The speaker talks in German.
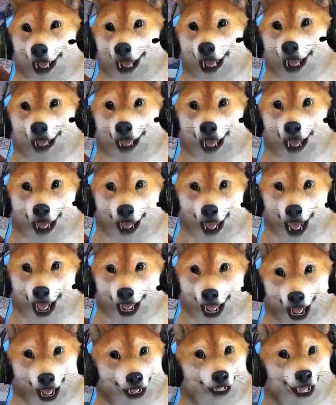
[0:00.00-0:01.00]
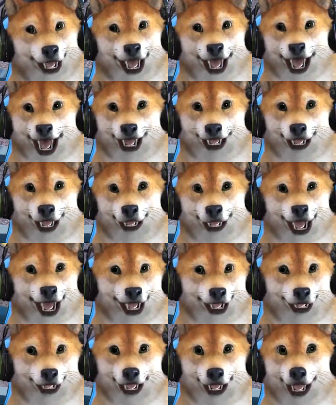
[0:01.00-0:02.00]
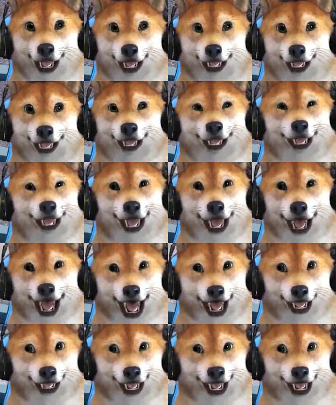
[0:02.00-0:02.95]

Ey, äh, also ich habe echt keinen Bock, im Asi-Viertel rumzugurken. Kein Witz